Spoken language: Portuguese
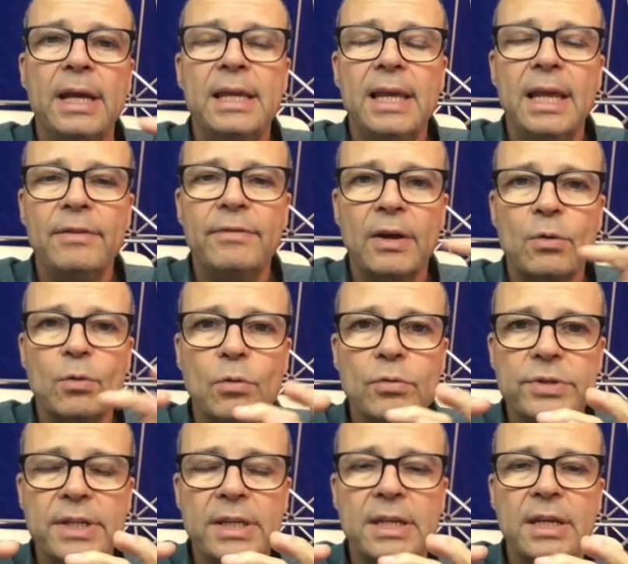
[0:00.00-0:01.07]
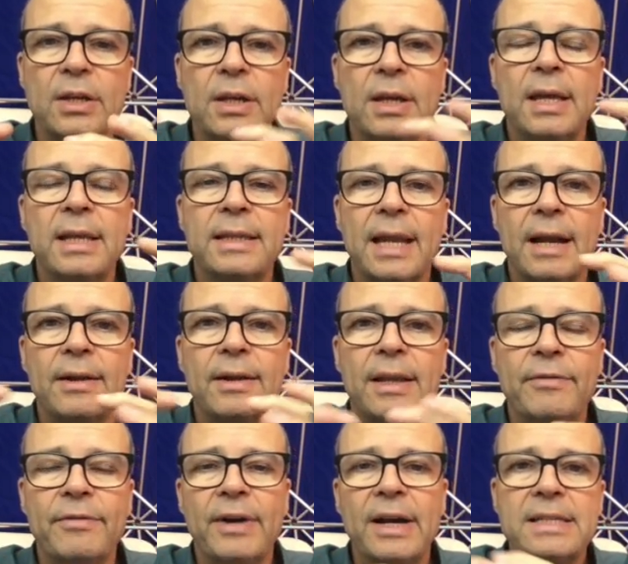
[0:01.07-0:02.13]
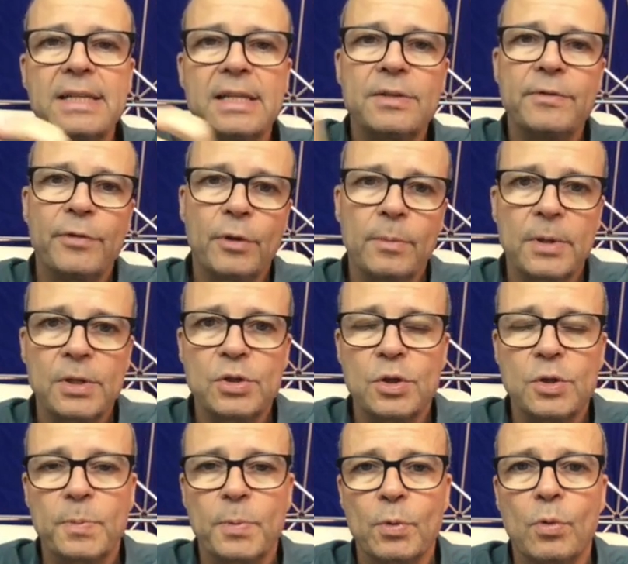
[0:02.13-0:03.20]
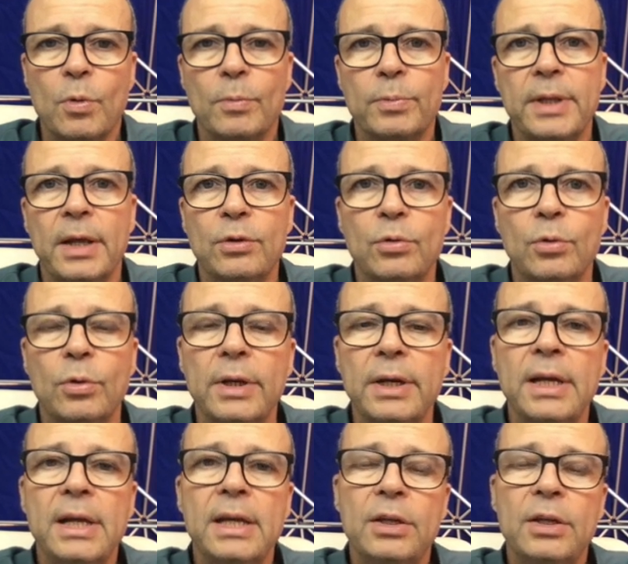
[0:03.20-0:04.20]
e ele vai conseguir levar essas informações para o computador